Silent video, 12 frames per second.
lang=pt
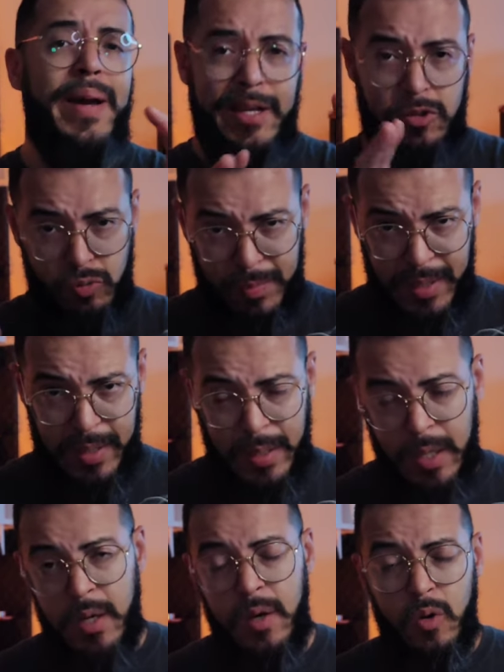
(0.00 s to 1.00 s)
de forma
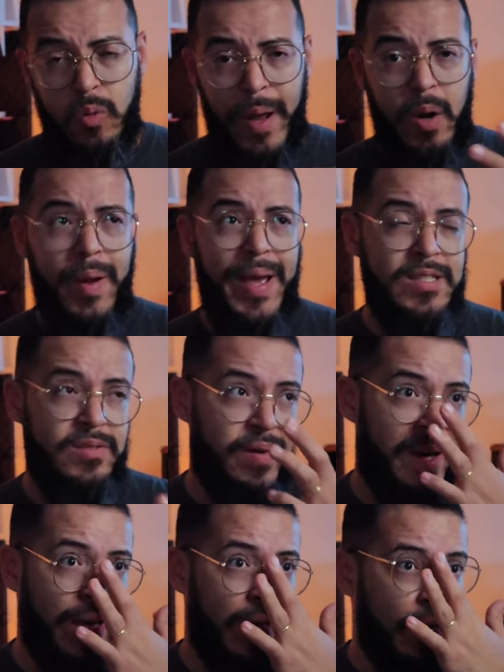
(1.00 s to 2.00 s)
resumida. O Wear OS
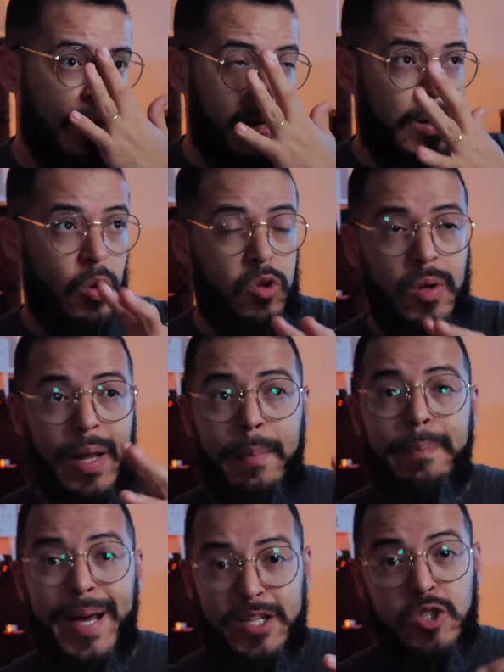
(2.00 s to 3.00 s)
vai
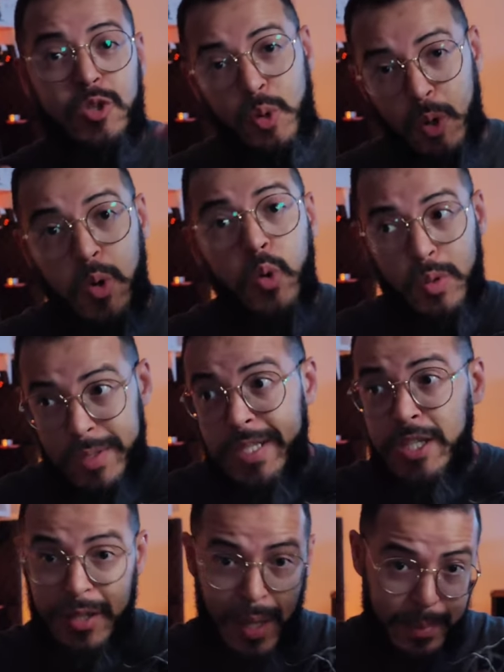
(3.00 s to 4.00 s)
controlar a parte do
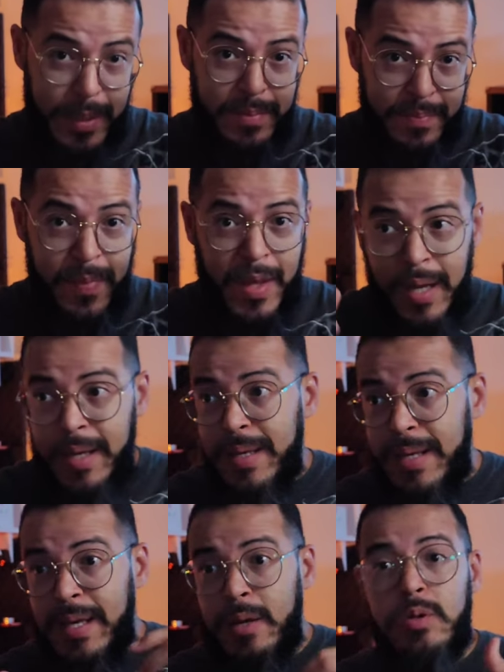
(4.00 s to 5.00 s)
sistema,
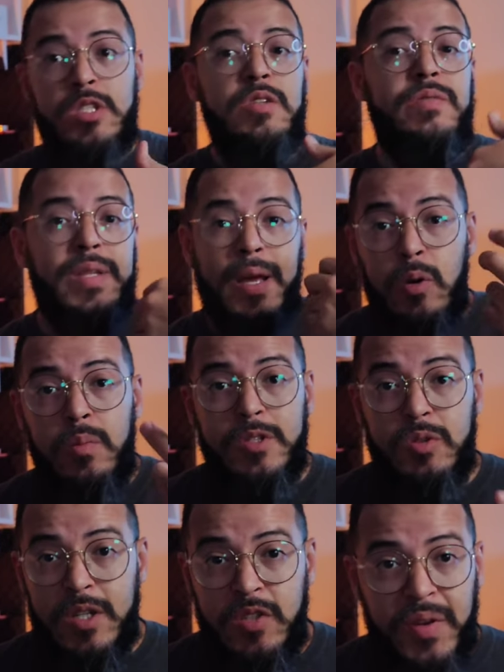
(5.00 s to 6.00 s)
e inclusive tem
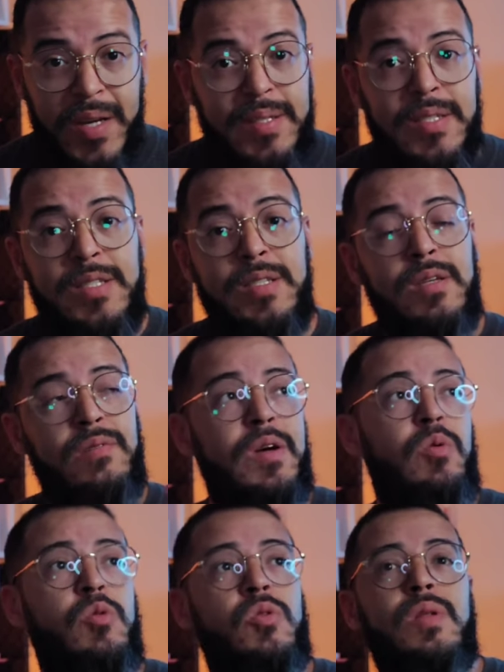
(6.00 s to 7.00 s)
algumas watch faces e
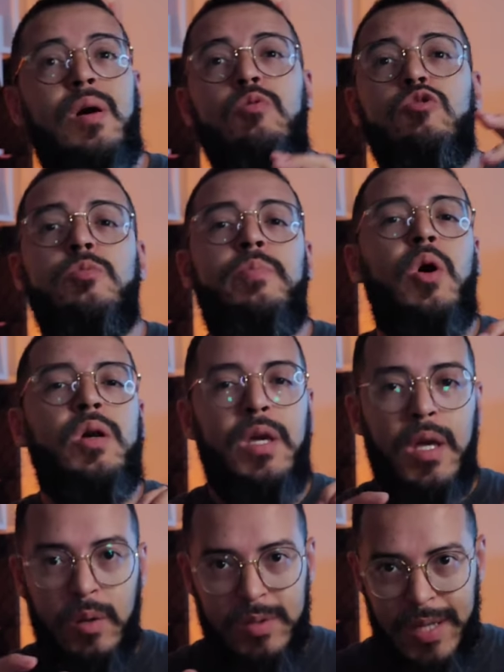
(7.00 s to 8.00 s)
vai controlar alguns
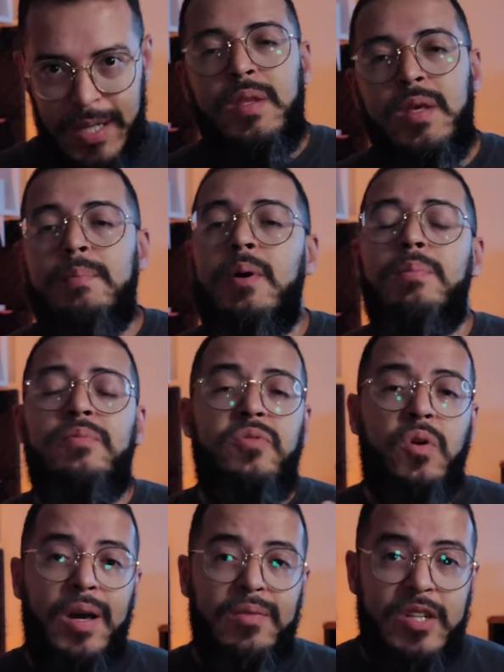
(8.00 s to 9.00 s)
bloquinhos. E a
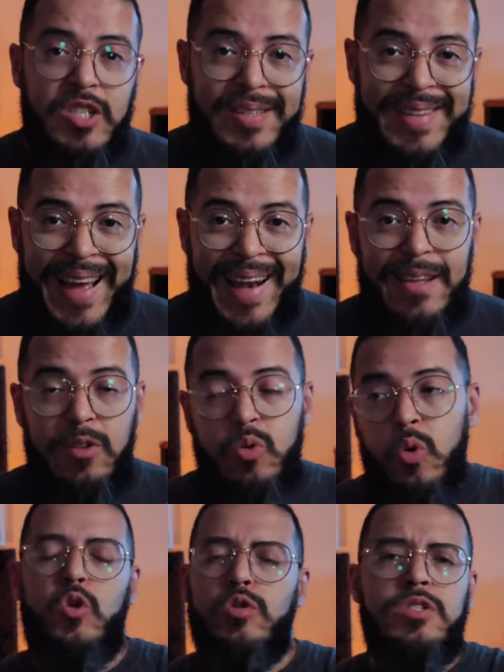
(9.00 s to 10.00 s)
MobVoi vai te dar ali
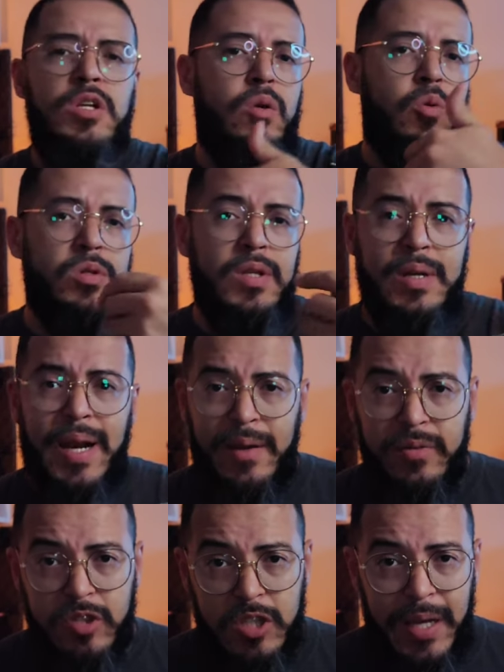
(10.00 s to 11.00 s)
todos os recursos
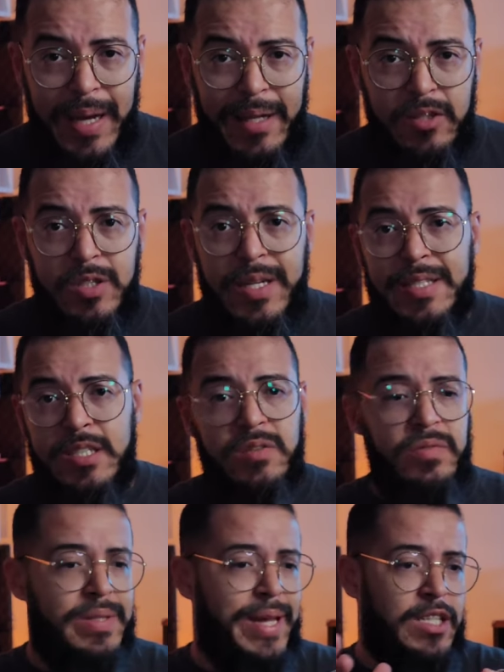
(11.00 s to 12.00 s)
gráficos gerados das
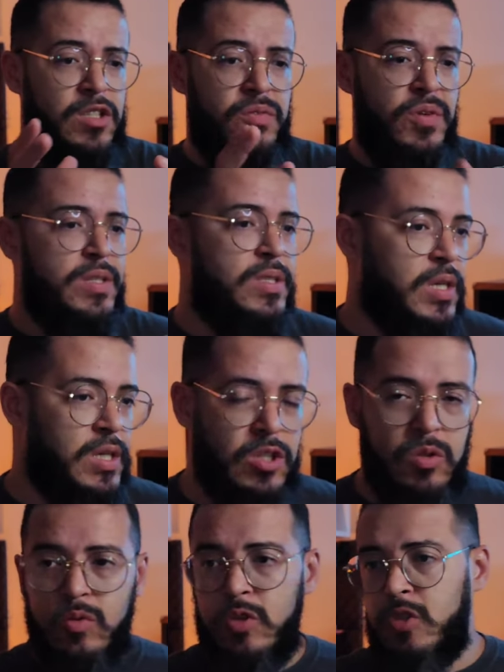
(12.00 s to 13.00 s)
atividades
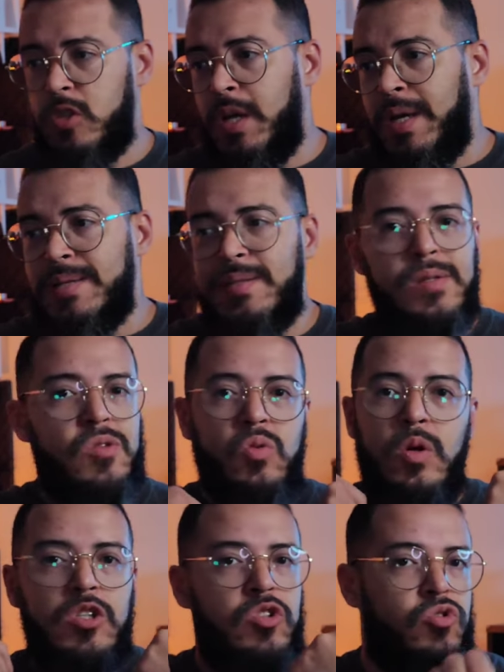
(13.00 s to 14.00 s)
físicas, dos
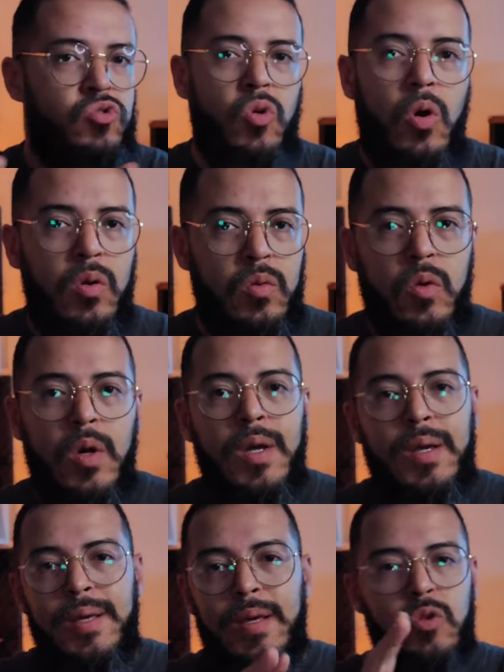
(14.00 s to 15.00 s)
sensores de sono
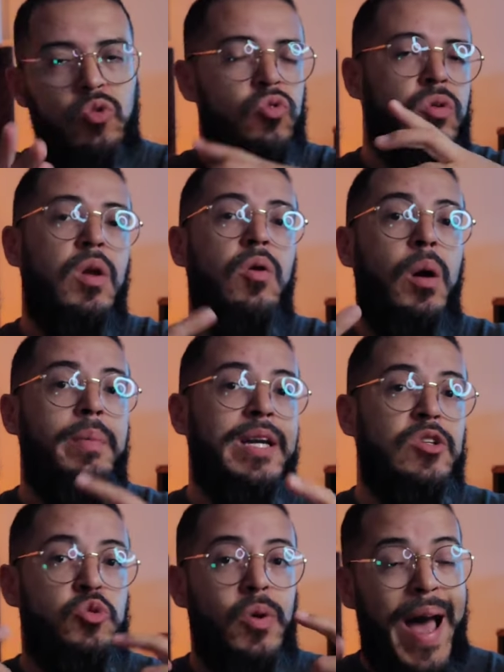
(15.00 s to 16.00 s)
e tudo que
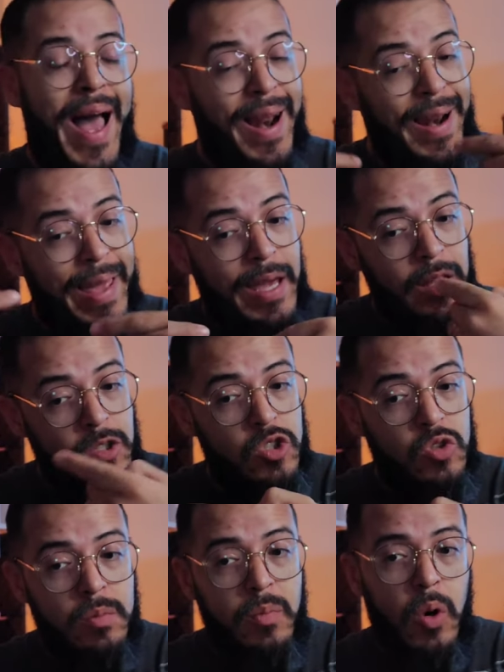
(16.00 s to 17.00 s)
engloba isso, além
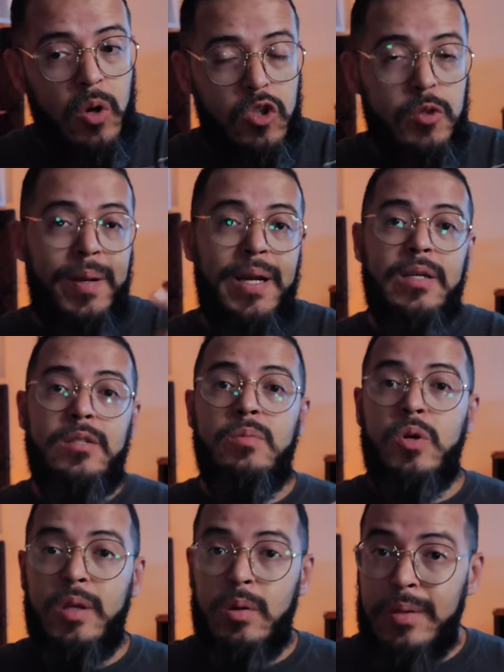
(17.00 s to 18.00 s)
de um bônus para
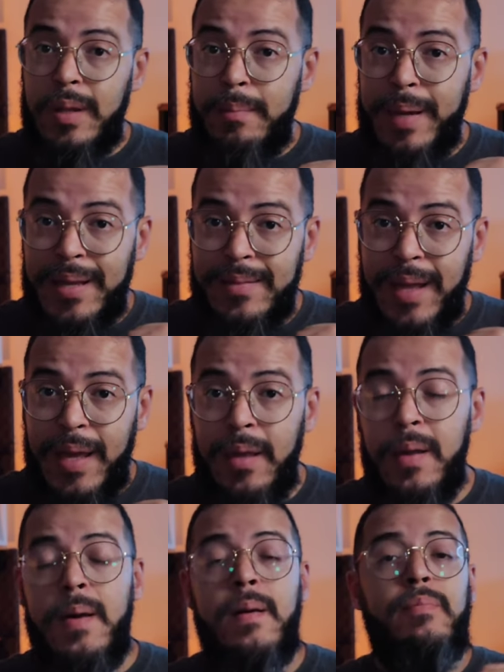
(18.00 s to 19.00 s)
esse modelo também
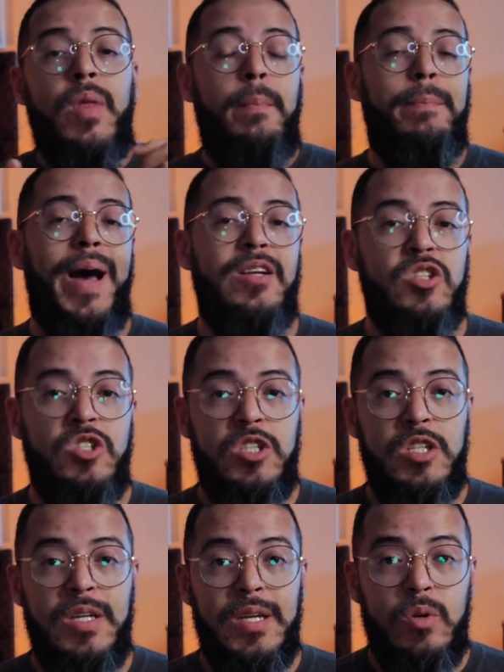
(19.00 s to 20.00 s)
tem a parte
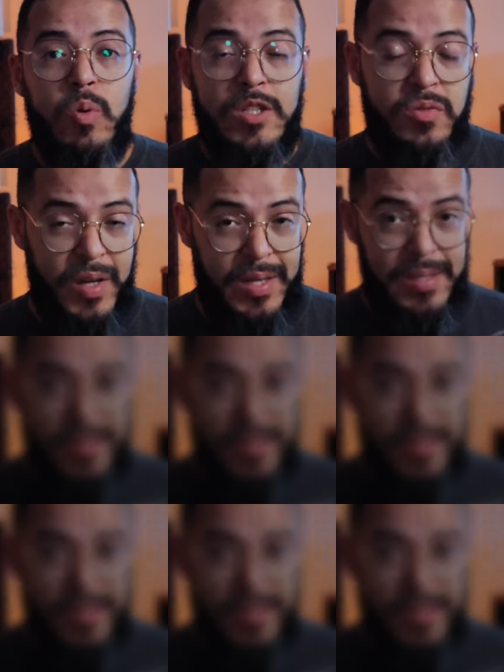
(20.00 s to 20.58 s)
de watch